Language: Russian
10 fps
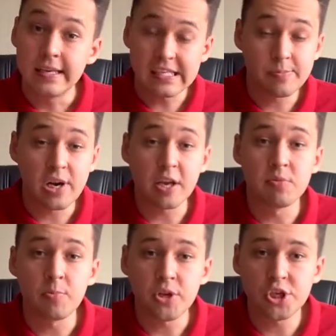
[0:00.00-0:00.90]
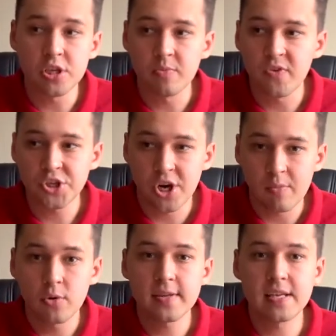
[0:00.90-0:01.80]
Если по каким-то причинам ваша
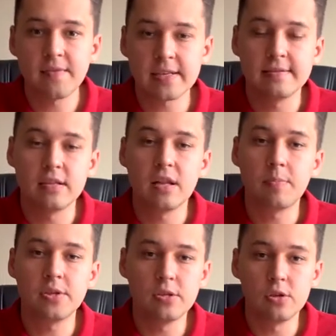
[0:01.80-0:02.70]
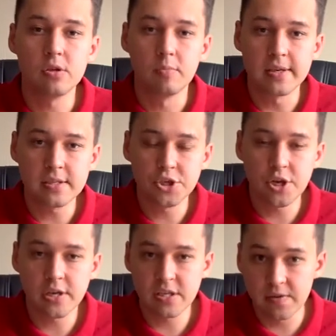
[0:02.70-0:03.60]
работа завязана на определенном
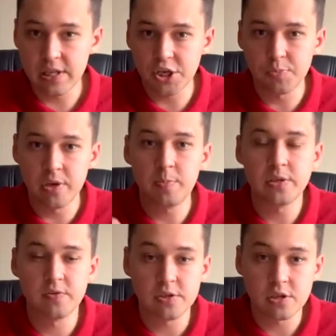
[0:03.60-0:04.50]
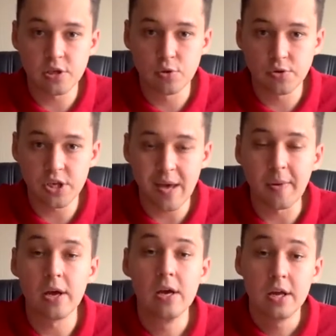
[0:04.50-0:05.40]
мессенджере, где вы также переписываетесь и с
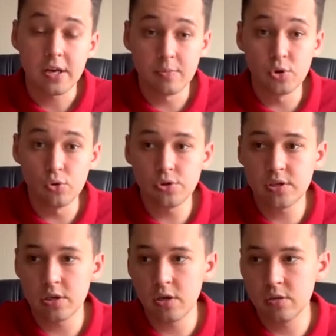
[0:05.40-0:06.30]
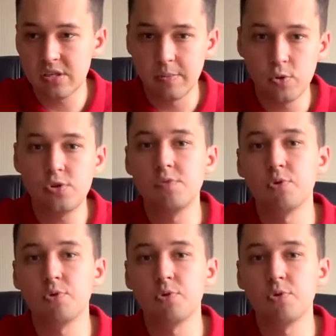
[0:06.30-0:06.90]
друзьями, рекомендуется замьютить